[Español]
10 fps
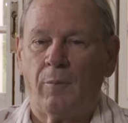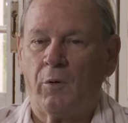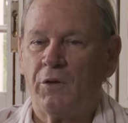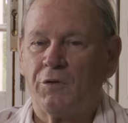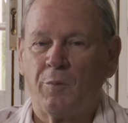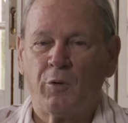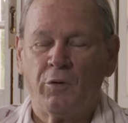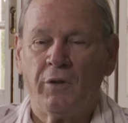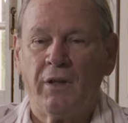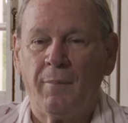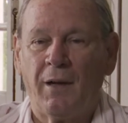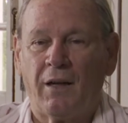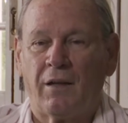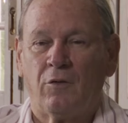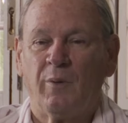Aprovecho esta oportunidad
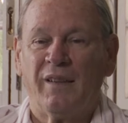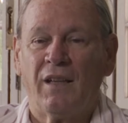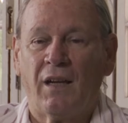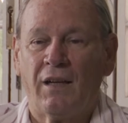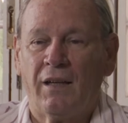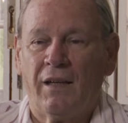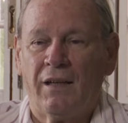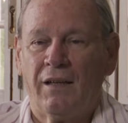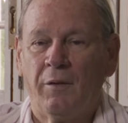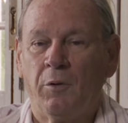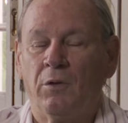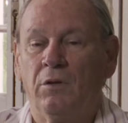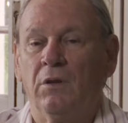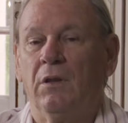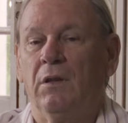para recomendarle el libro
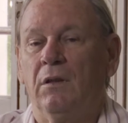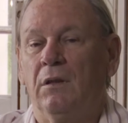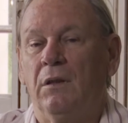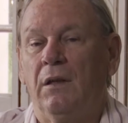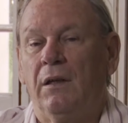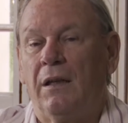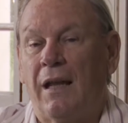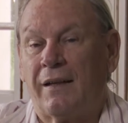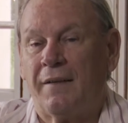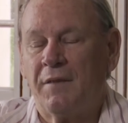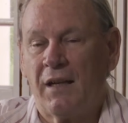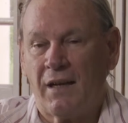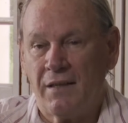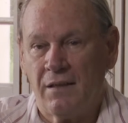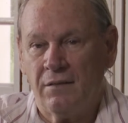La Red de
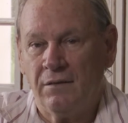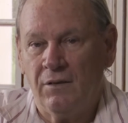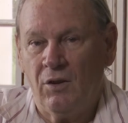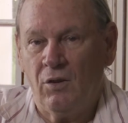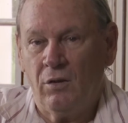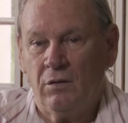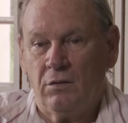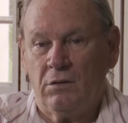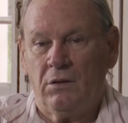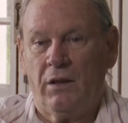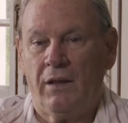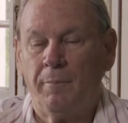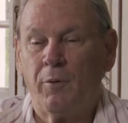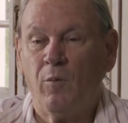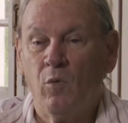Araña,
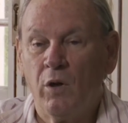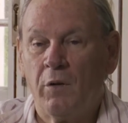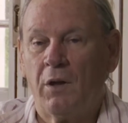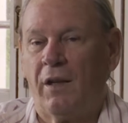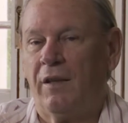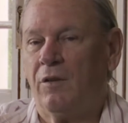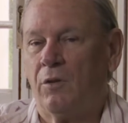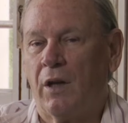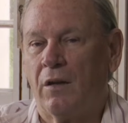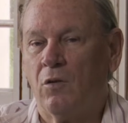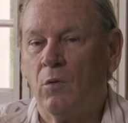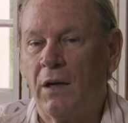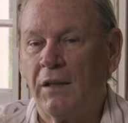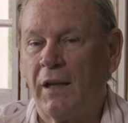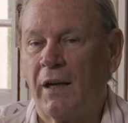que promueve la editorial
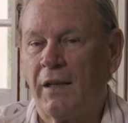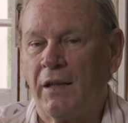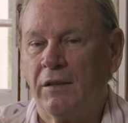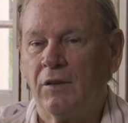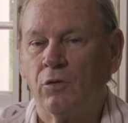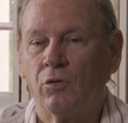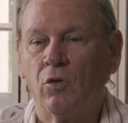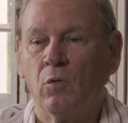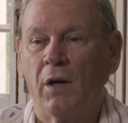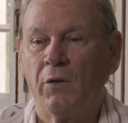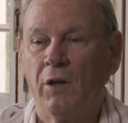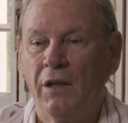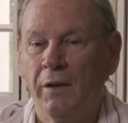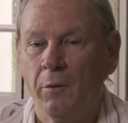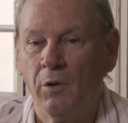Cuba Literaria, el Instituto Cubano
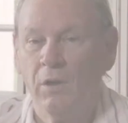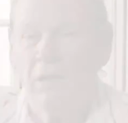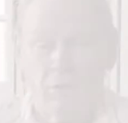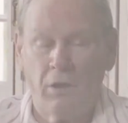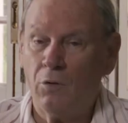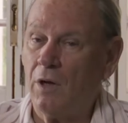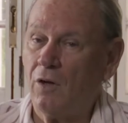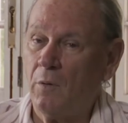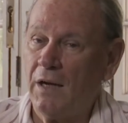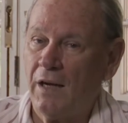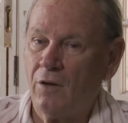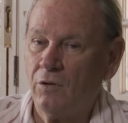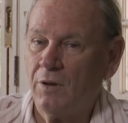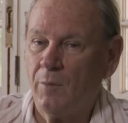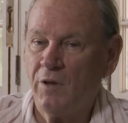del Libro. Es una novela de
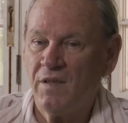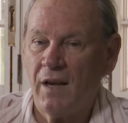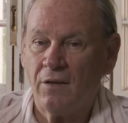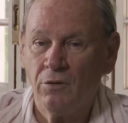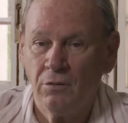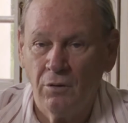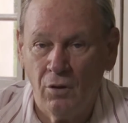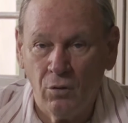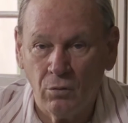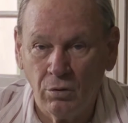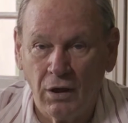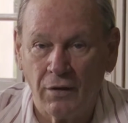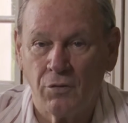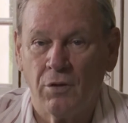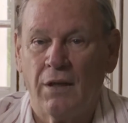corte policíaco, un
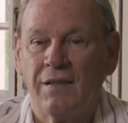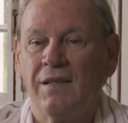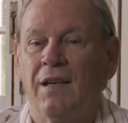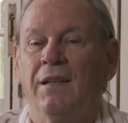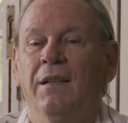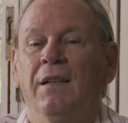caso de la CIA,